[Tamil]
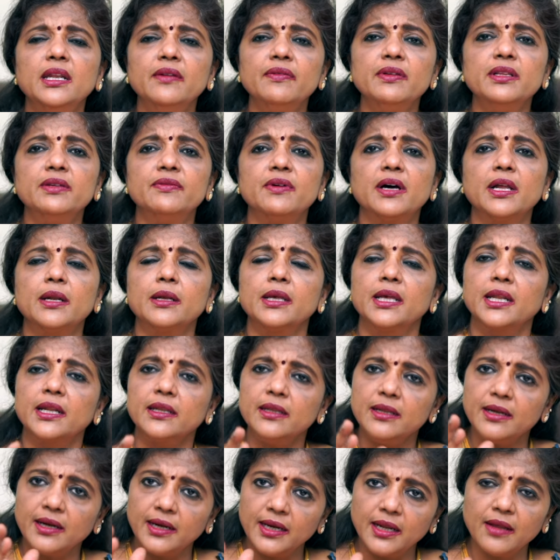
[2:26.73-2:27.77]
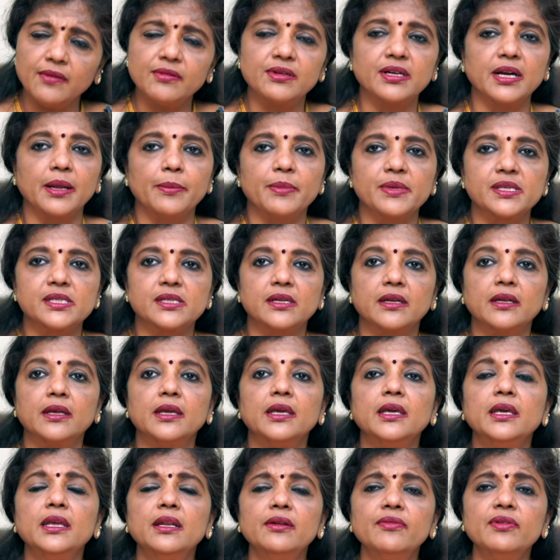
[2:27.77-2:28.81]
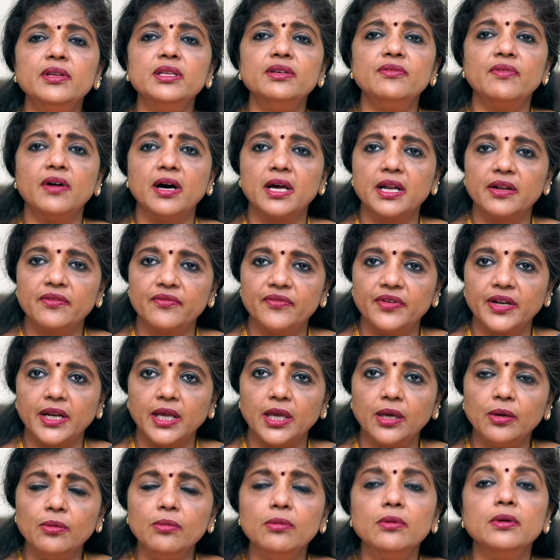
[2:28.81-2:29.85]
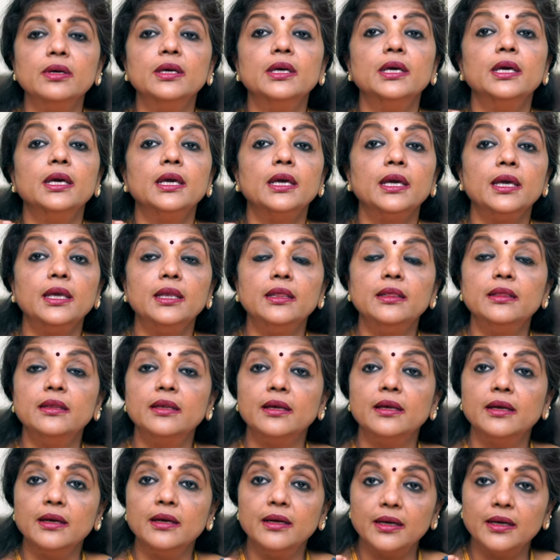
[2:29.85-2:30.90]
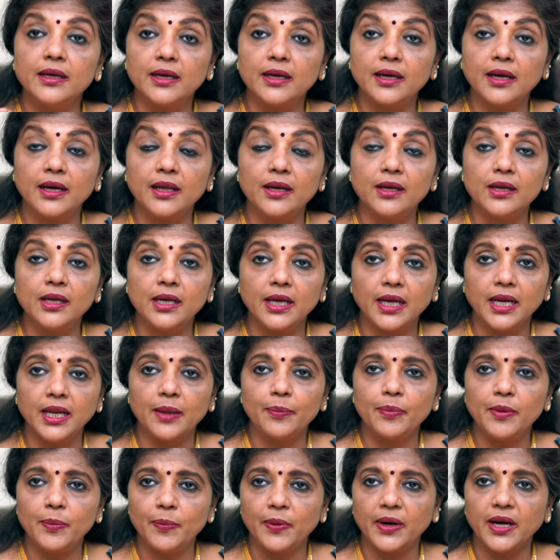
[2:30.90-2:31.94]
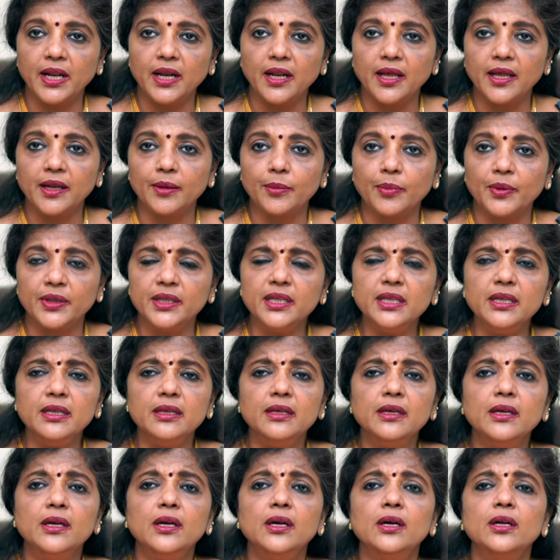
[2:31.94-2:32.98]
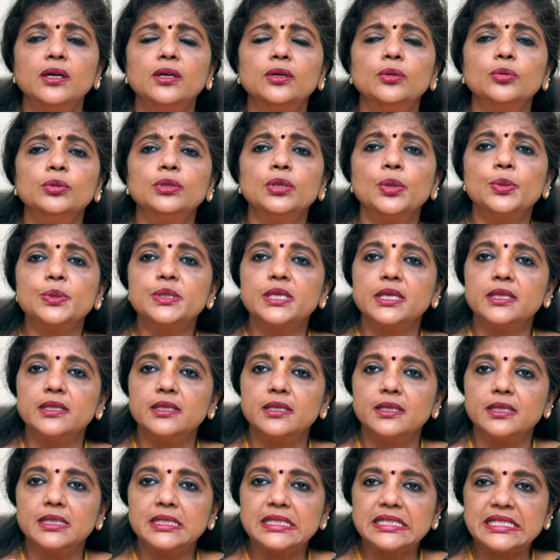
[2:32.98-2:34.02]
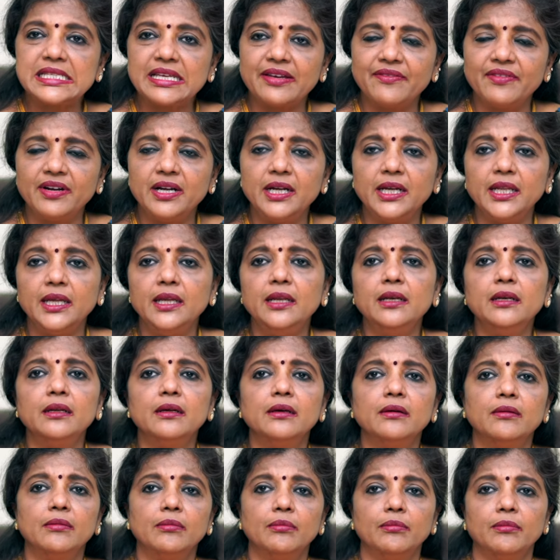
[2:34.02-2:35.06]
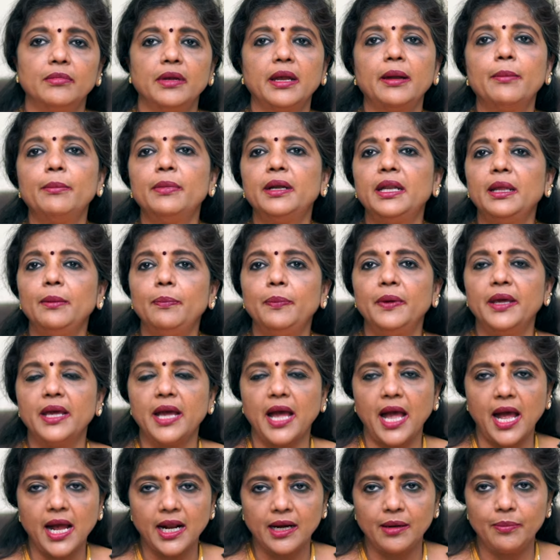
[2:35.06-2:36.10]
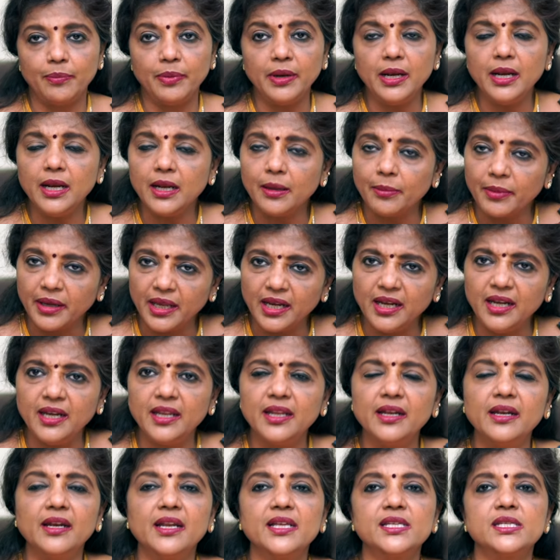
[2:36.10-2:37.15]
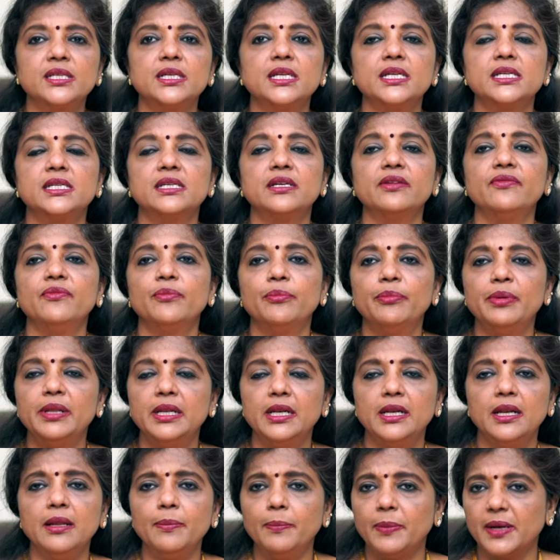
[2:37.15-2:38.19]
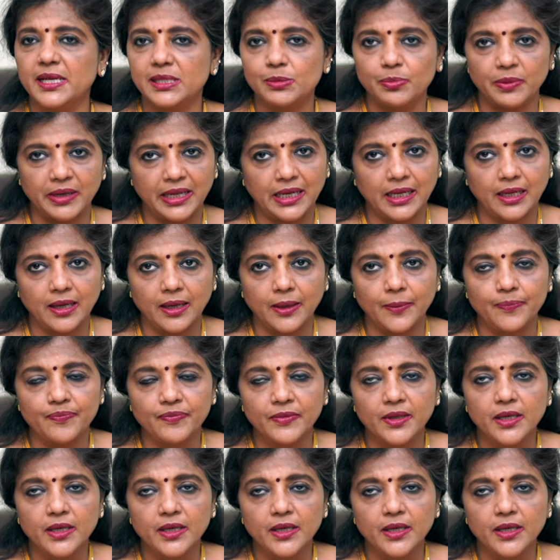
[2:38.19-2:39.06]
இருபது வாரங்கிறது ரெண்டாவது ட்ரைமஸ்டர் இருபது வாரம் வரைக்கும் இந்த கருக்கலைப்பு பண்ணலாம் என்பது டூ தௌசண்ட் செவன்டீன் எம்டிபி ஆக்ட் பில் நம்ம இந்தியன் லெஜிஸ்லேட்டிவ் பில்ல பாஸ் பண்ணியிருக்காங்க